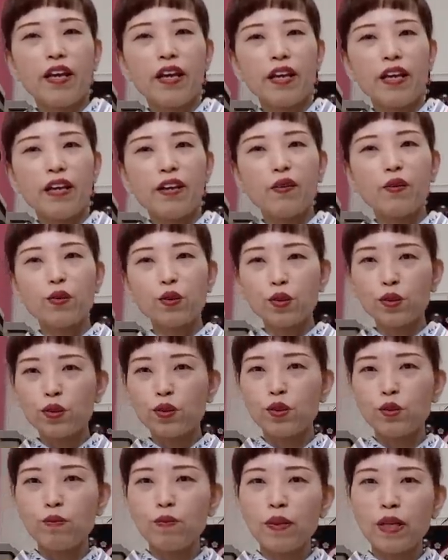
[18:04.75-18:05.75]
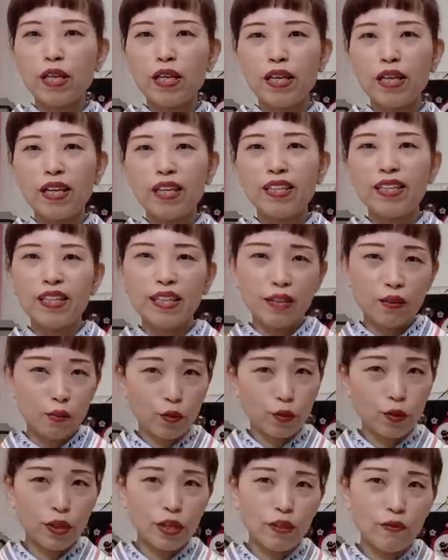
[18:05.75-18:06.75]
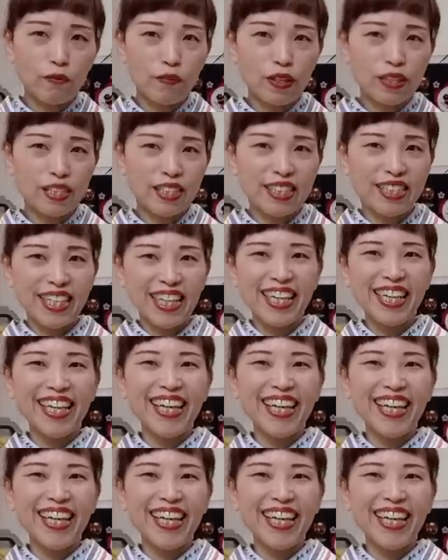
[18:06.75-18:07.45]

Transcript: えー、おすすめでございます。